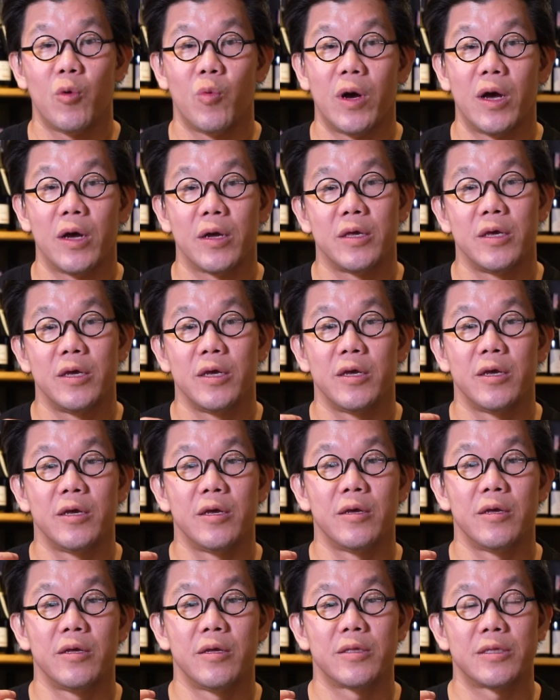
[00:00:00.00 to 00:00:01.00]
ยกว่าคือ
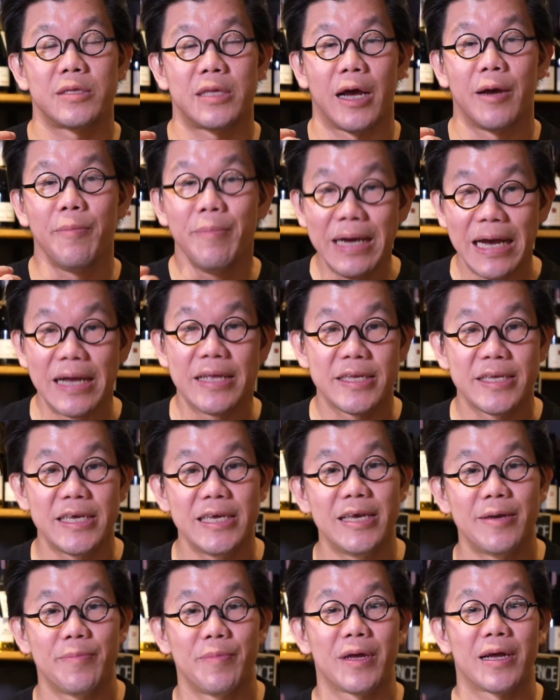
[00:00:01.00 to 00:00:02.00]
ทั้งมืออา
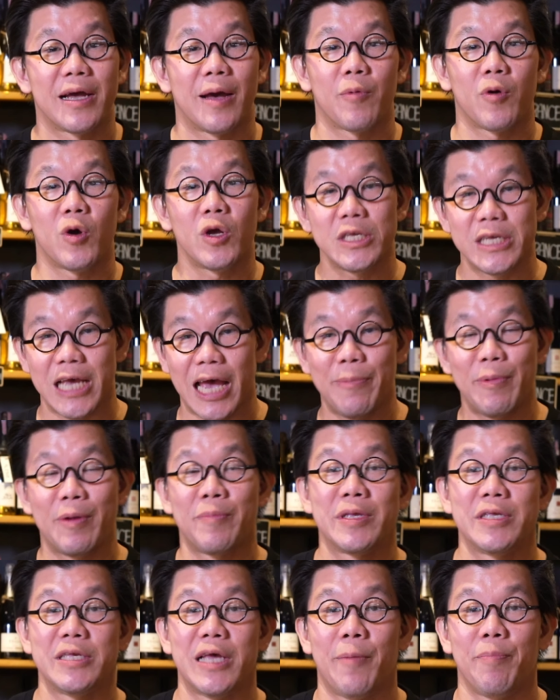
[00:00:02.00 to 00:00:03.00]
ชีพนะครับก็ใช้เป็
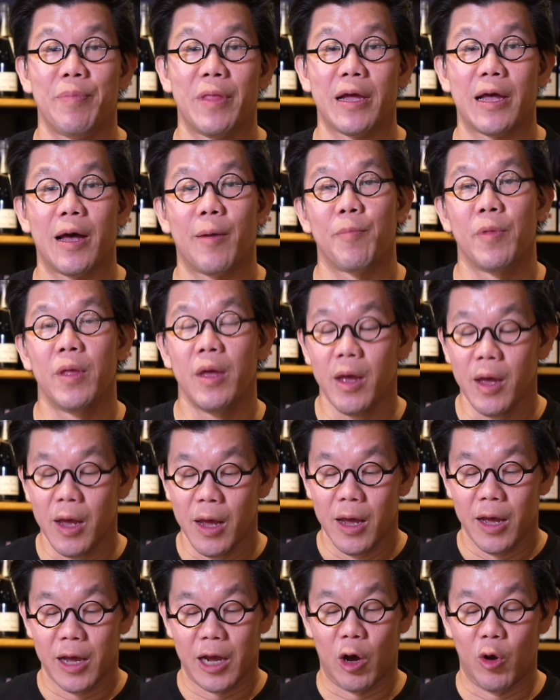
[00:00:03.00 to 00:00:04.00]
นประจำนะครับ
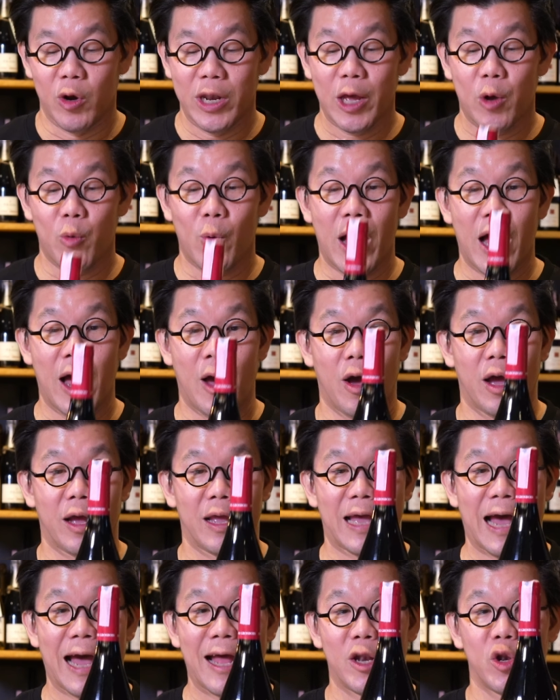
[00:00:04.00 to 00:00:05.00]
เขาเรียกว่า
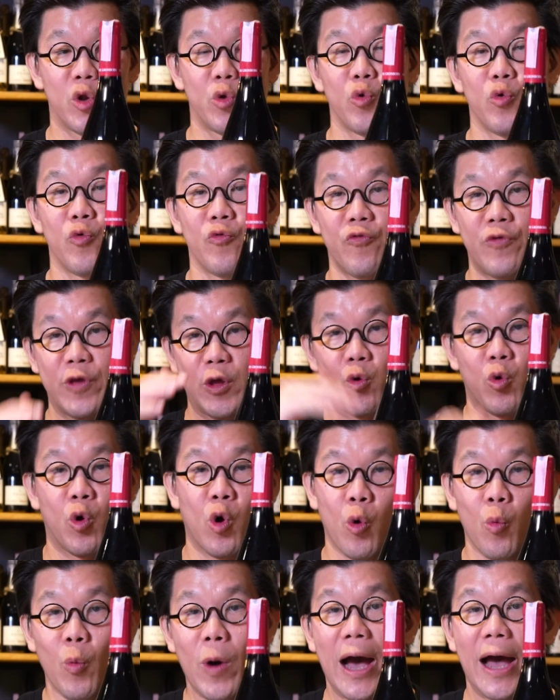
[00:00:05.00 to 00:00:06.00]
การดูฟิล
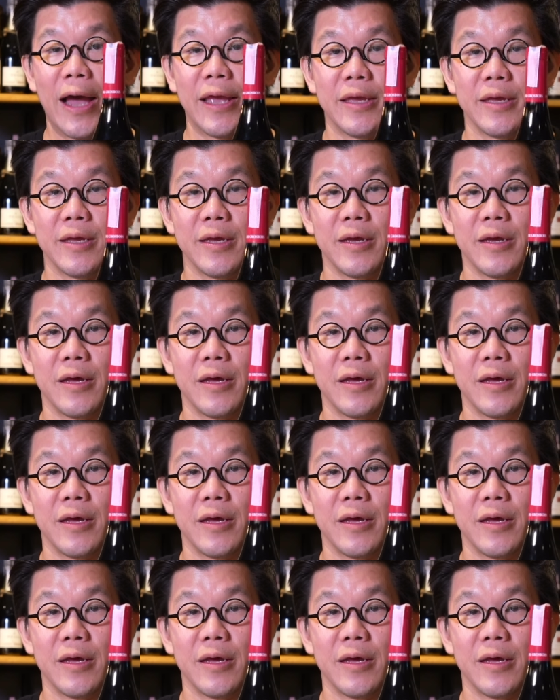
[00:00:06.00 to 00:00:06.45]
ของไวน์